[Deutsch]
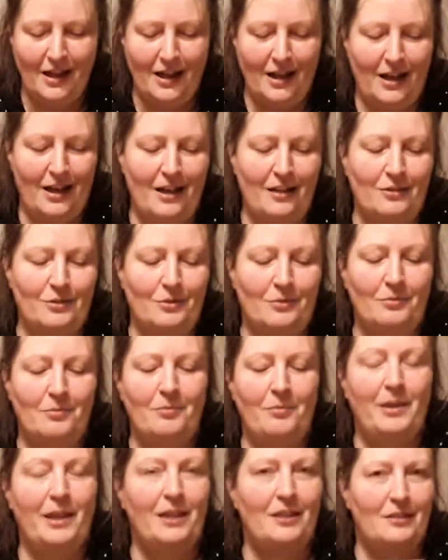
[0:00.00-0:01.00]
Also
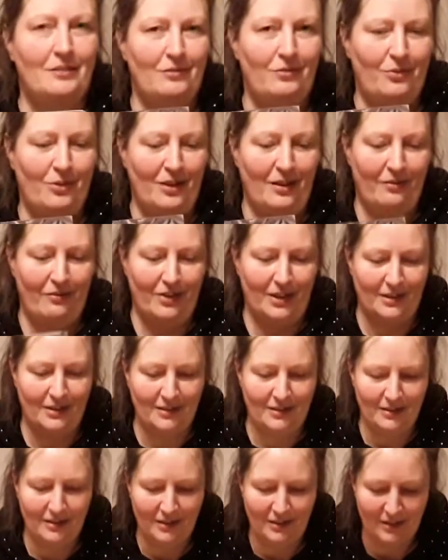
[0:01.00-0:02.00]
Märchen für
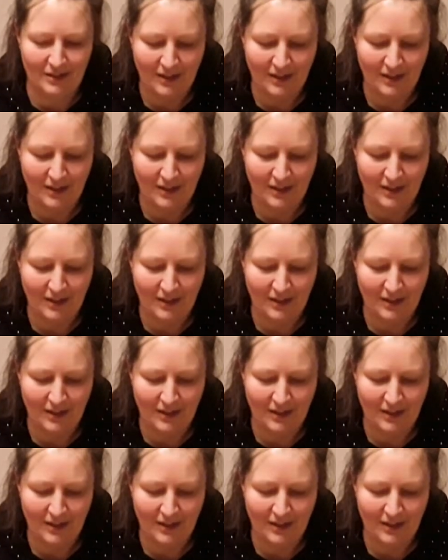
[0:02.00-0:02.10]
Erwachsene.